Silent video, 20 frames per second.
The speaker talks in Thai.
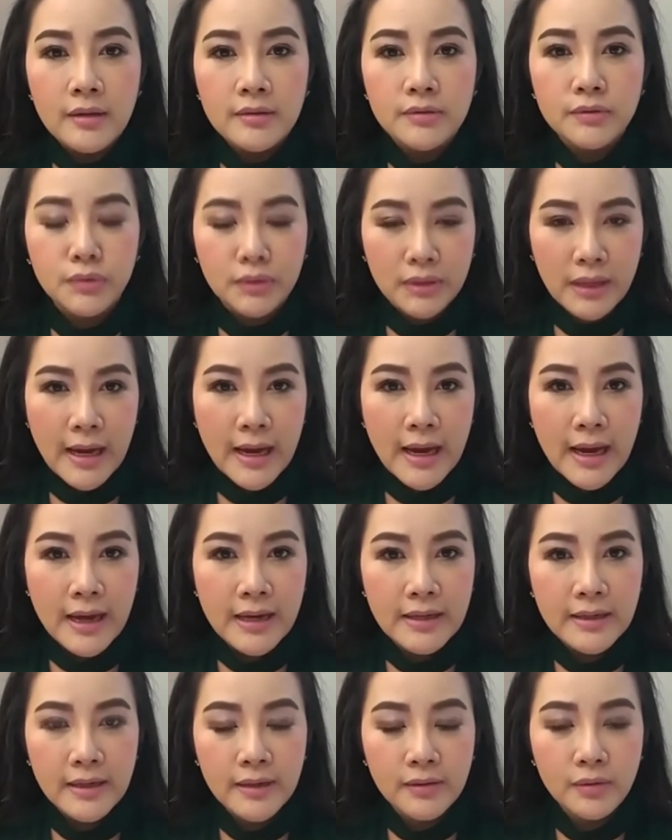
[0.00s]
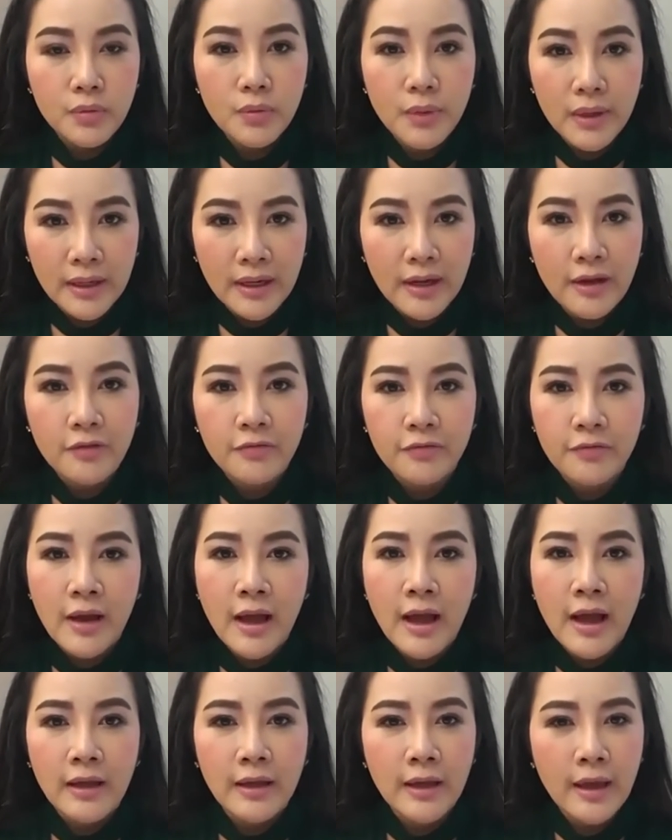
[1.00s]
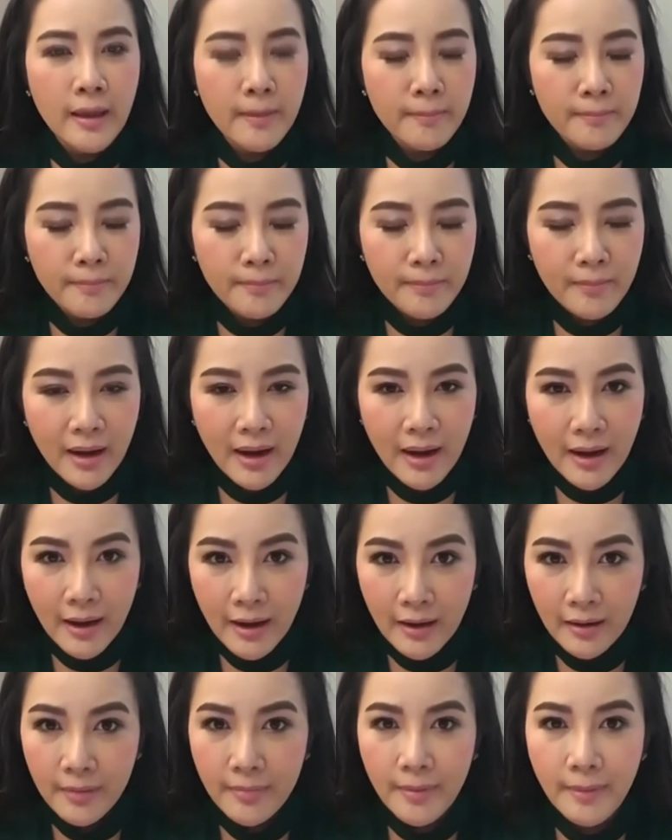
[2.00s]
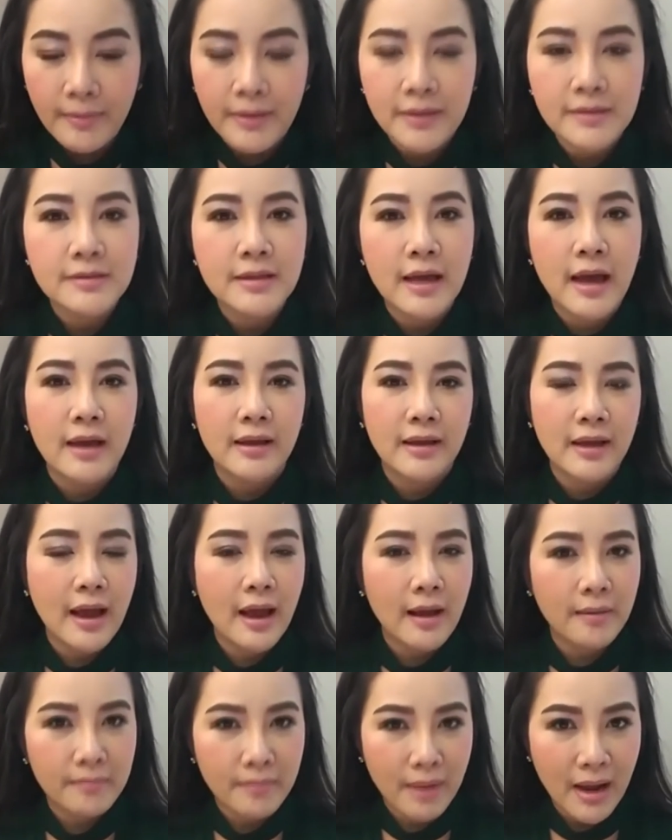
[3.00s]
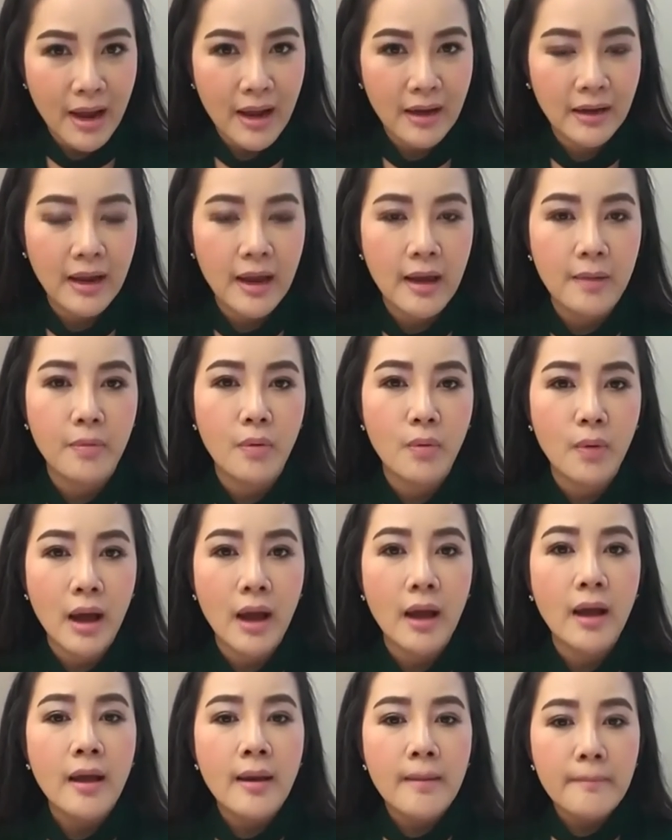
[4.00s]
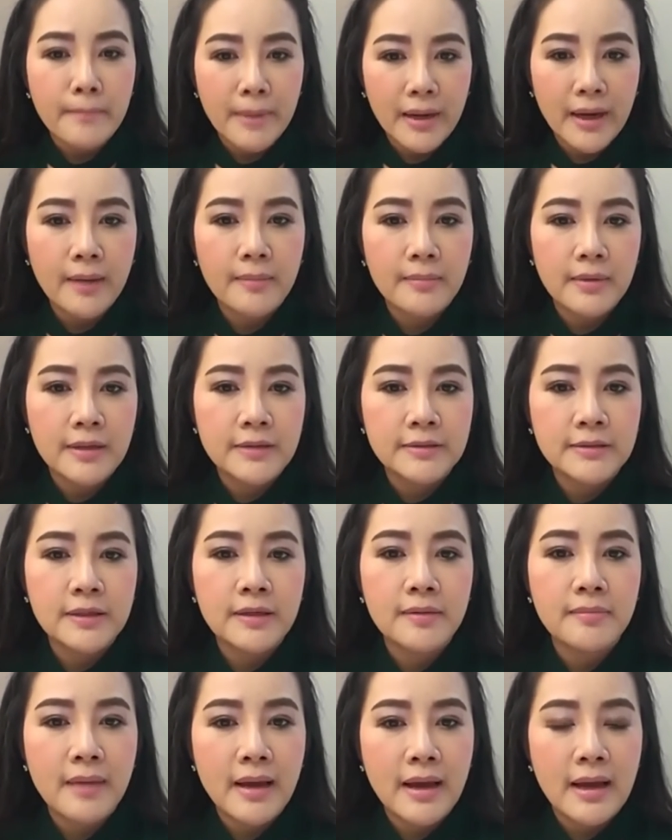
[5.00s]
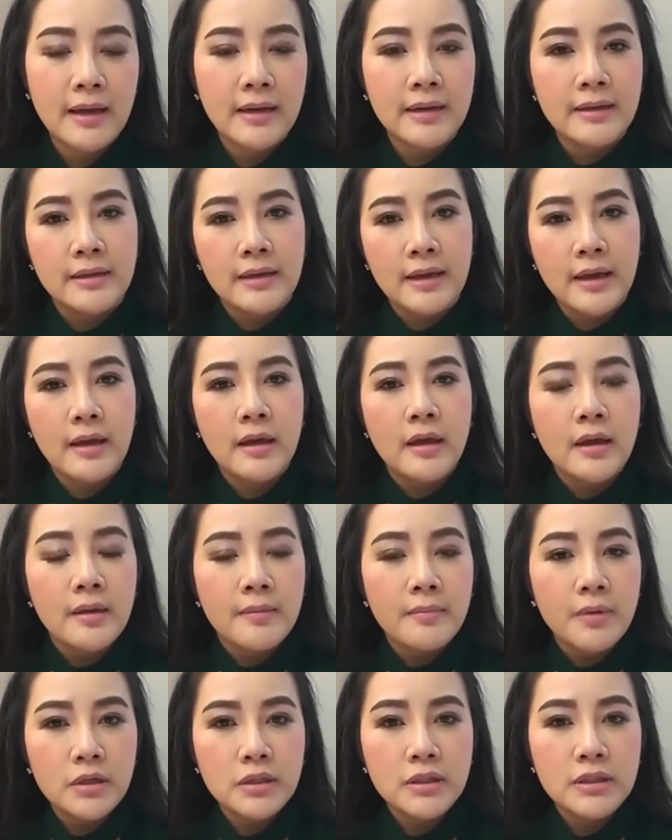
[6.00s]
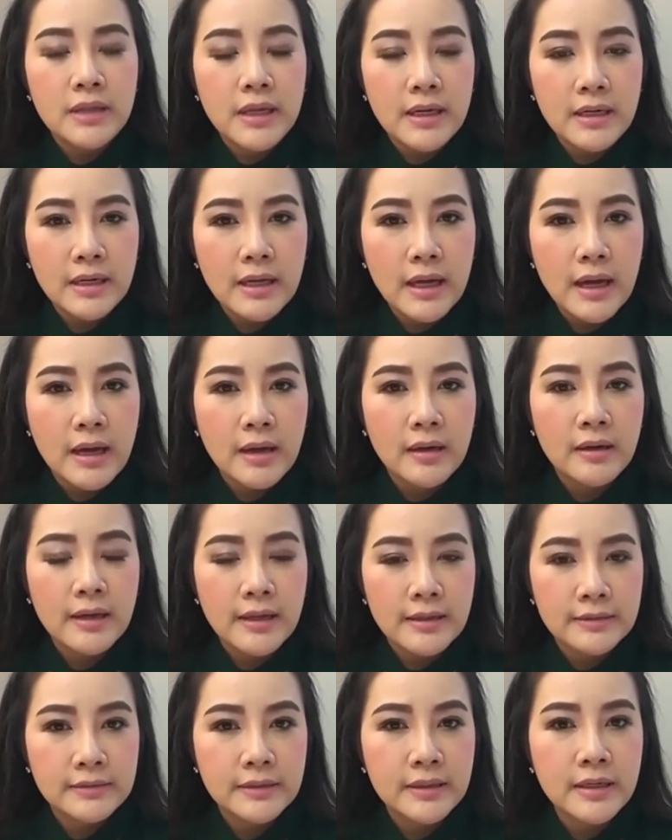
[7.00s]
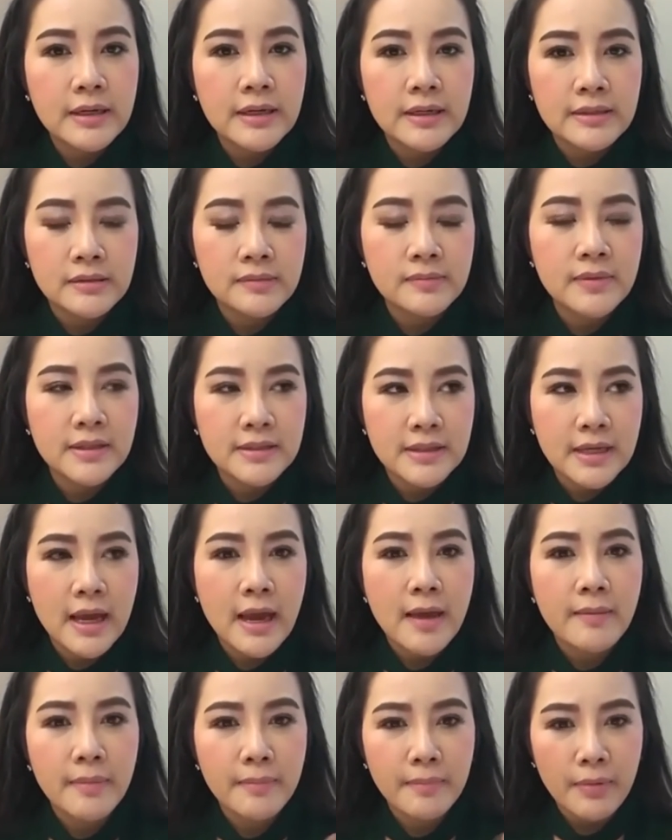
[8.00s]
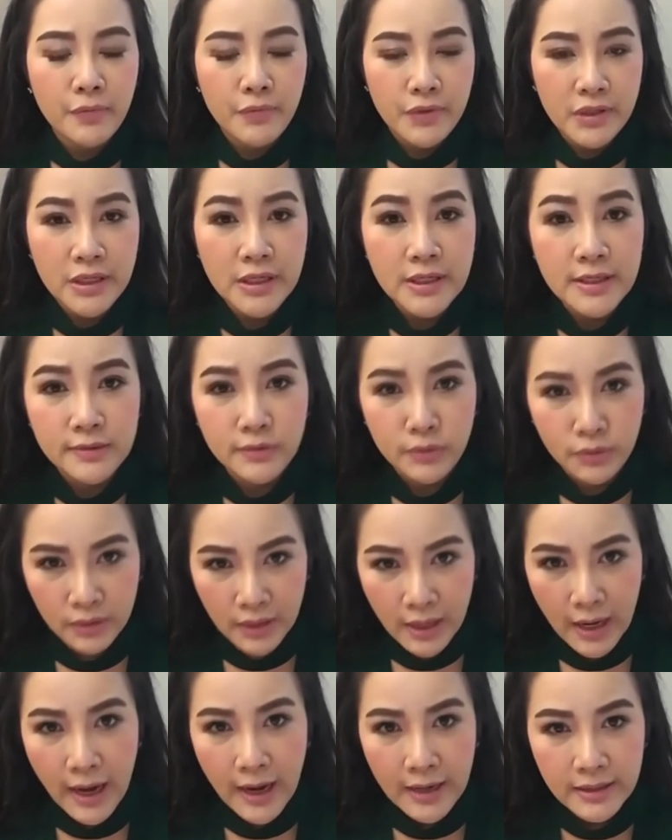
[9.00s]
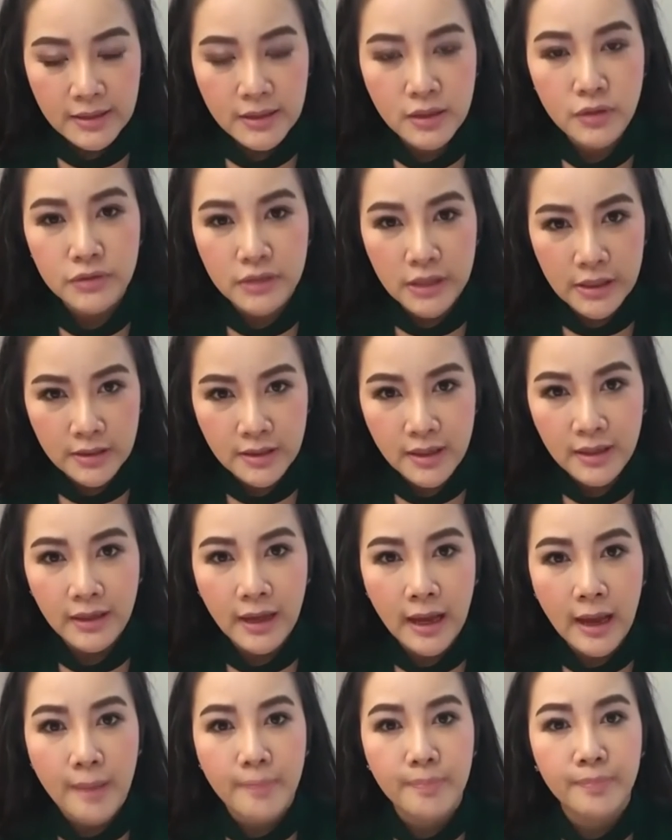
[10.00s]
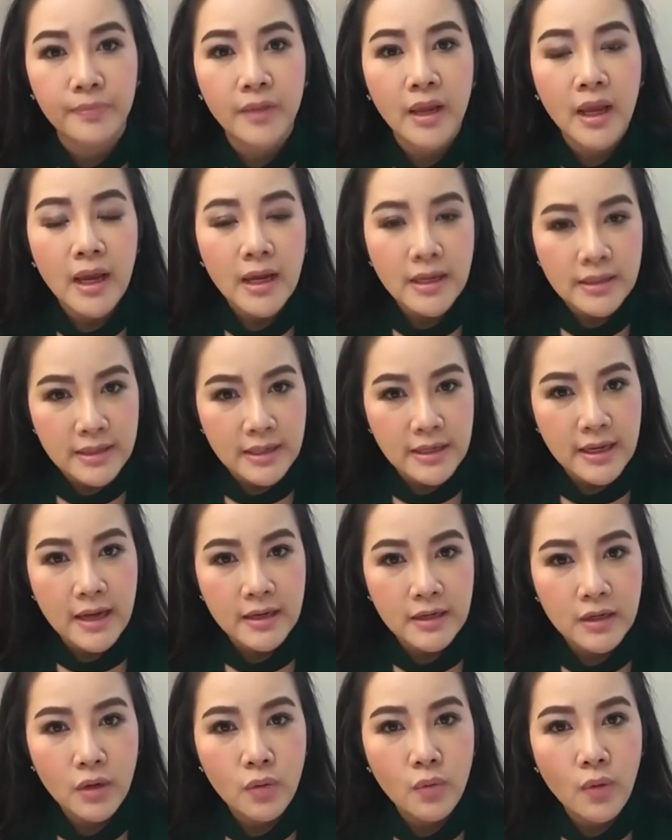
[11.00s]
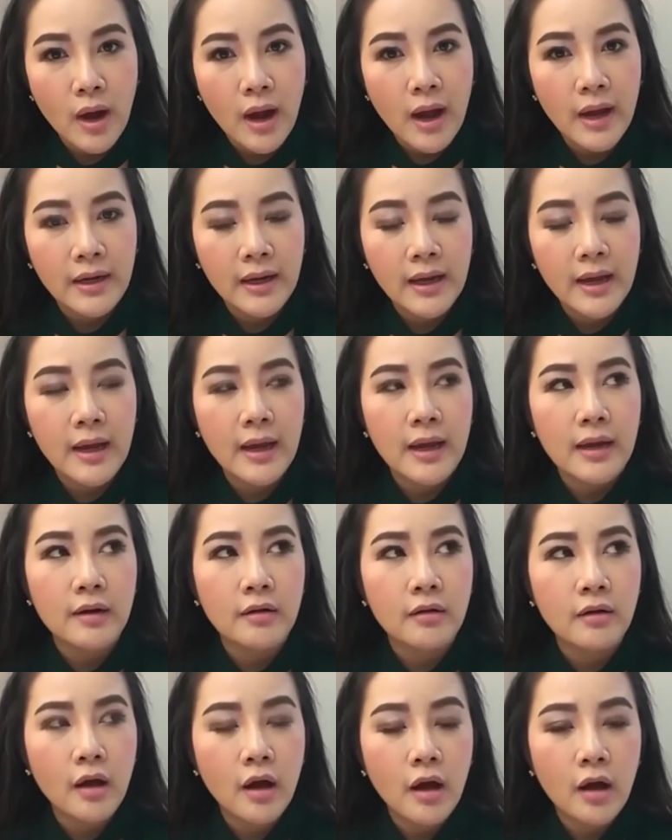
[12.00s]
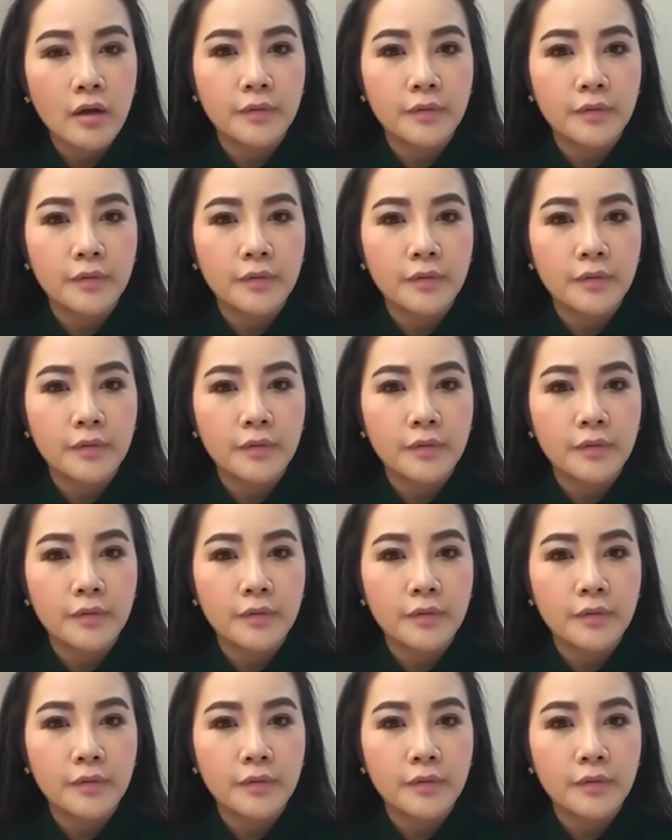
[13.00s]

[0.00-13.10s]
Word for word: สุดท้ายเนี่ยทุกวันนี้ฝ้าเข้มมากแล้วแบบรักษายากมากนะคะเพราะว่าไปทำเลเซอร์มาอะไรเงี้ยเพราะฉะนั้นเนี่ยเลเซอร์เนี่ยชิปอยากจะให้มันเป็นวิธีสุดท้ายที่เราจะเลือกทำอย่างเงี้ยดีกว่านะคะแล้วก็